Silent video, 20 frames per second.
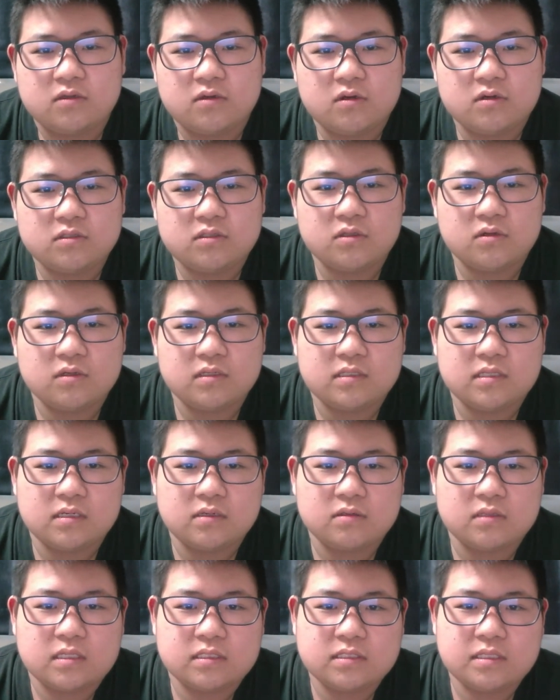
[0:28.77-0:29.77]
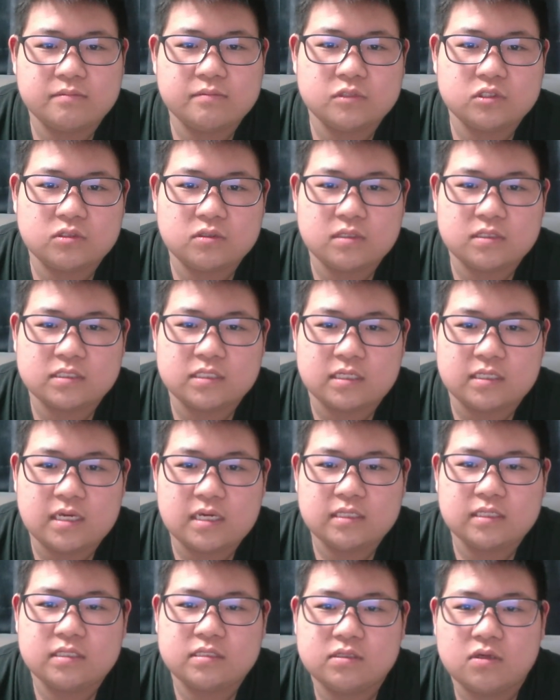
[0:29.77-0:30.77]
より人の言ってることは全部嘘でしか
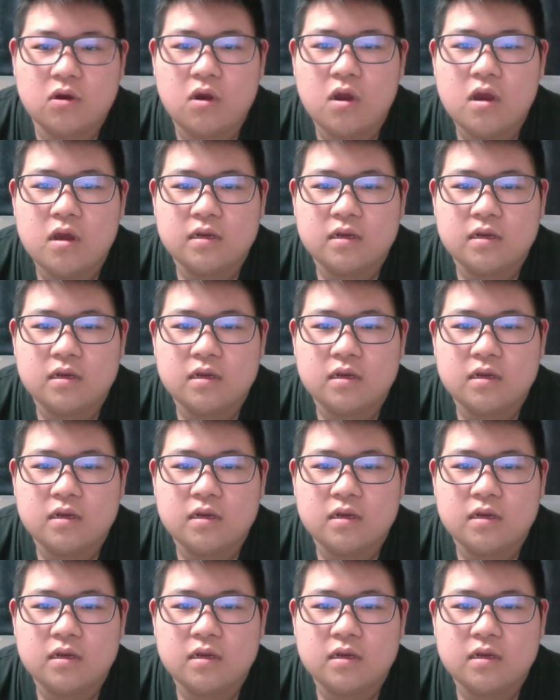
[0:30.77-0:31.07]
ないですよ。